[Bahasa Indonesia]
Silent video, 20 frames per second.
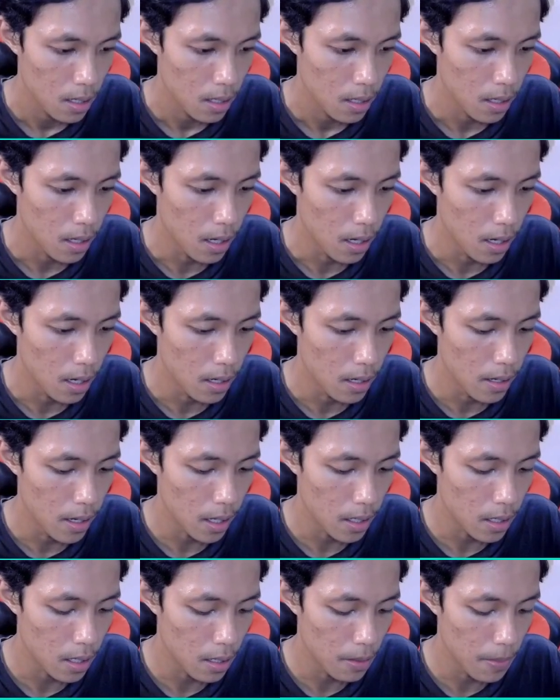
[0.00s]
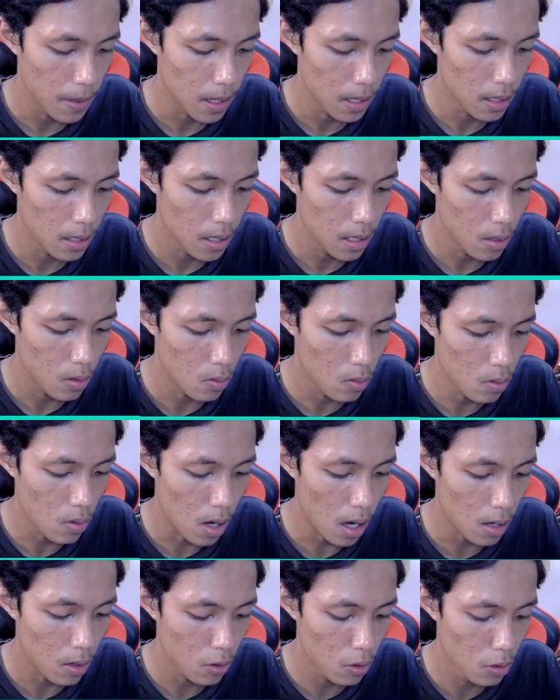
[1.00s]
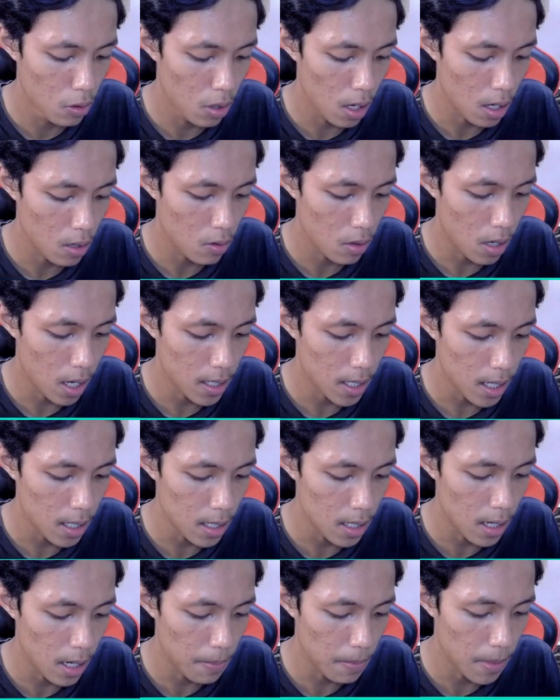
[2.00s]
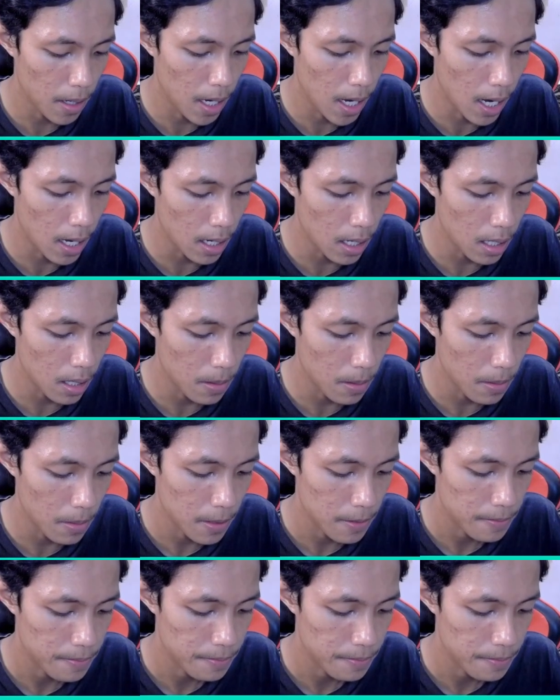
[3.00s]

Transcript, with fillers: tidak ada dash dari bandit uh aku aku rasa ini deck mega knight teman-teman